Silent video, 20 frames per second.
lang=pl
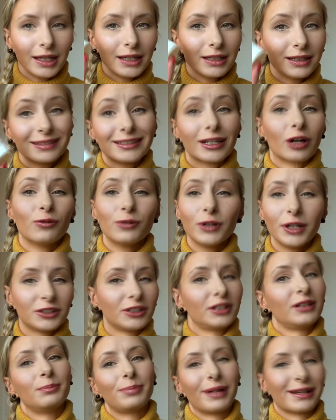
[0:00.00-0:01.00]
Nie zachowuje
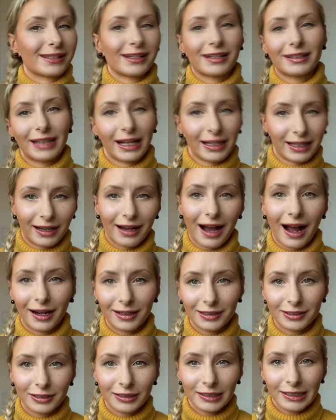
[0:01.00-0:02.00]
się ten piasek tak jak
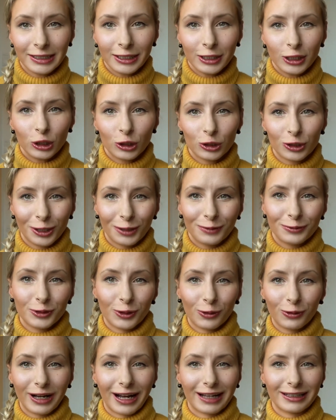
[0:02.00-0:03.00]
algi, że
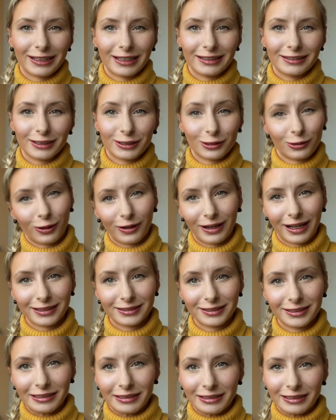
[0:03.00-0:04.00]
wciąga ten
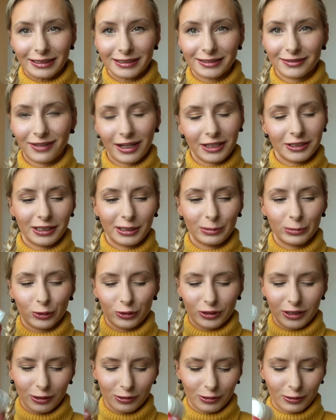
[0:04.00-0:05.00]
hydrolat i jest fajnie,
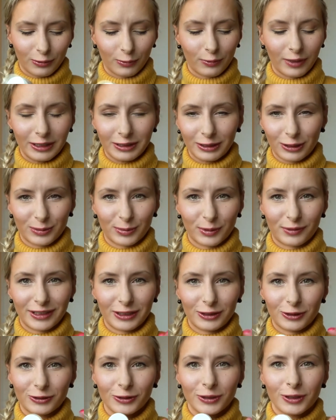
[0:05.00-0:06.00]
można to fajnie
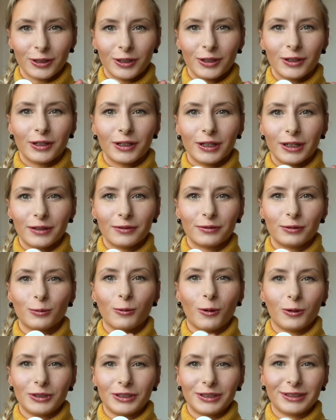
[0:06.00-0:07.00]
rozprowadzić e, w
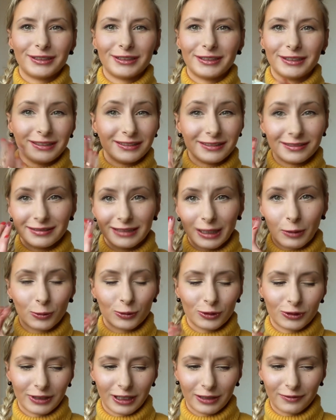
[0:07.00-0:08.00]
dłonie i
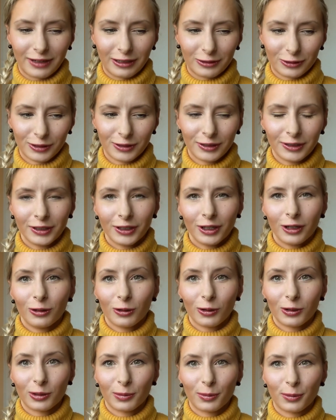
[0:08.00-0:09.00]
nałożyć na twarzy.
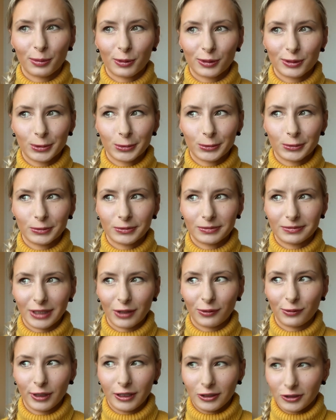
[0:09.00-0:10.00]
Tylko to po prostu
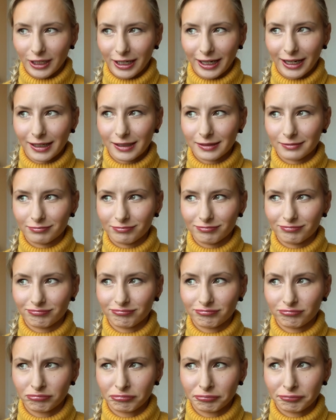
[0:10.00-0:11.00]
zachowuje się jak, mm,
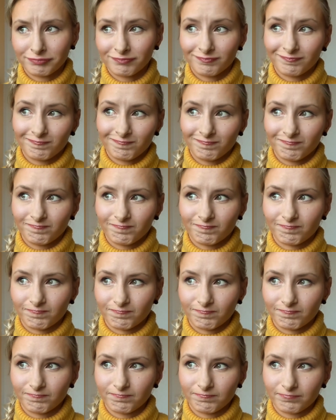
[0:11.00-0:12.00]

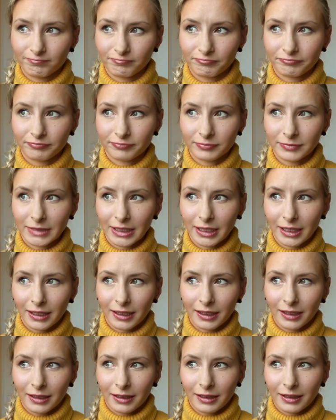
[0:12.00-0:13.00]
hmm,
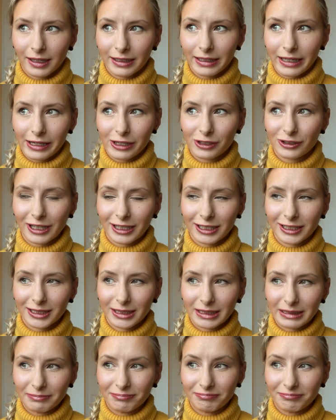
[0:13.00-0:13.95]
jak jakiś taki,